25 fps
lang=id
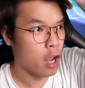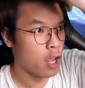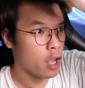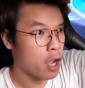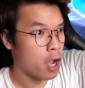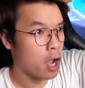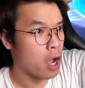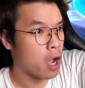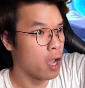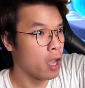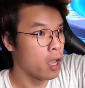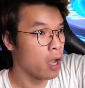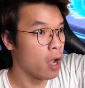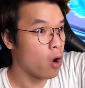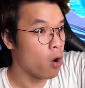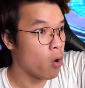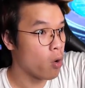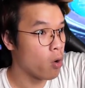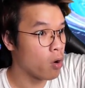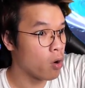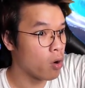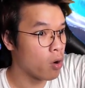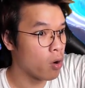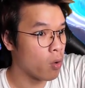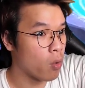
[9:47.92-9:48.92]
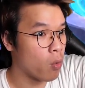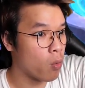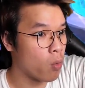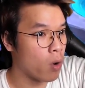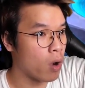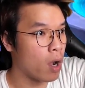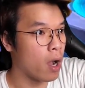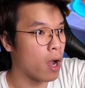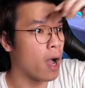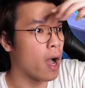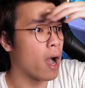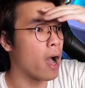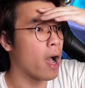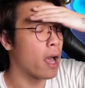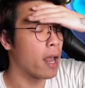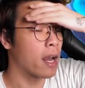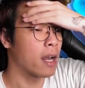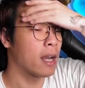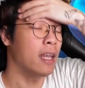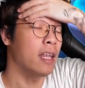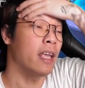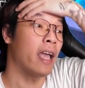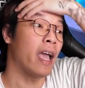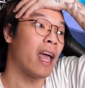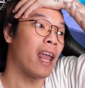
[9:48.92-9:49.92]
iya, iya. Wah,
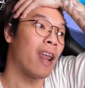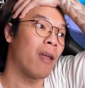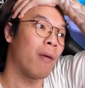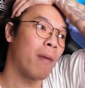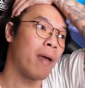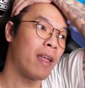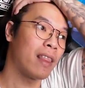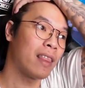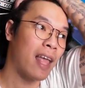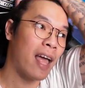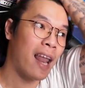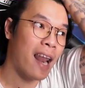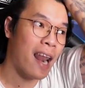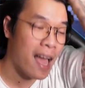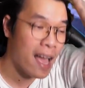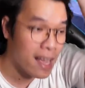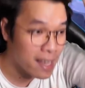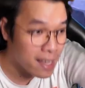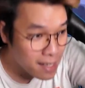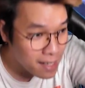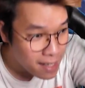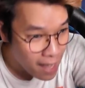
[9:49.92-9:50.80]
Harley elemental lagi,